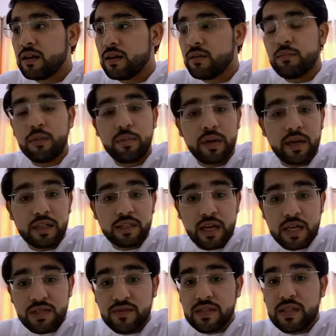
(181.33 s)
ممكن
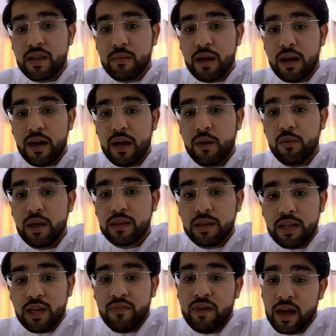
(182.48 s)
اشخاص في استثمارها الاول
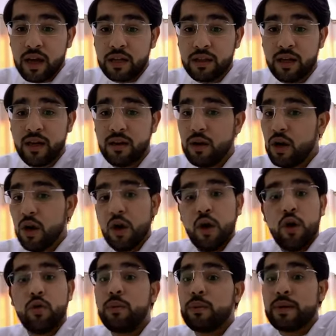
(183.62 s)
تطيح فيها الاخطاء
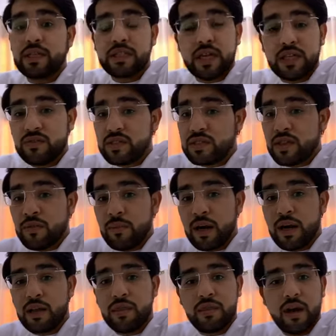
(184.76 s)
وممكن اشخاص في
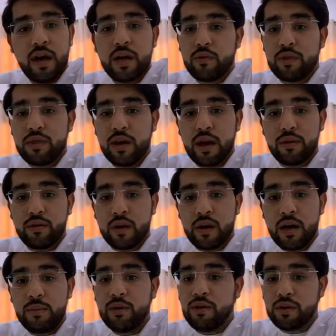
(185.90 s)
استثمارها الثاني والثالث
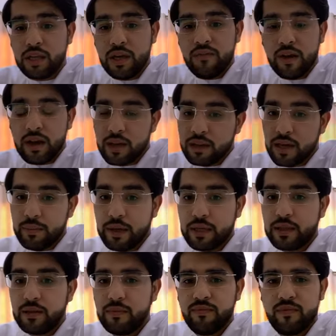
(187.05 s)
والرابع وتطيح فيها الاخطاء بعد
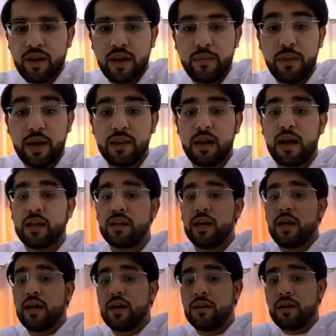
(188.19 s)
فبعض
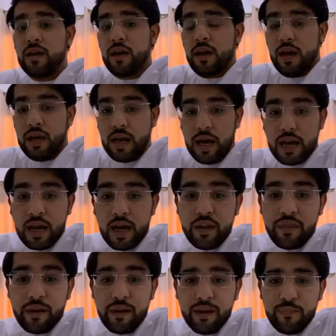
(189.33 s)
الاخطاء اللي
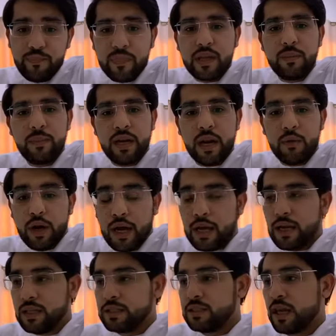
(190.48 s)
الاحظها بنوه عليها
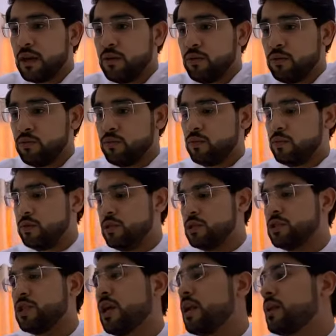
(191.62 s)
ان شاء الله وان
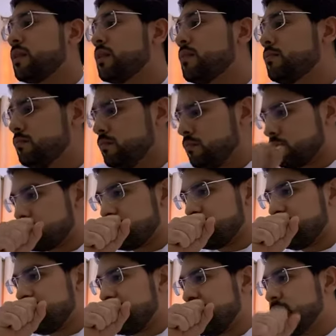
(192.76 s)
شاء الله
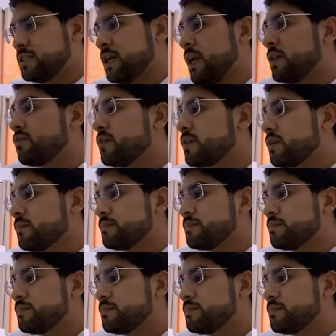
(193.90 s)
ان شاء الله تفيدكم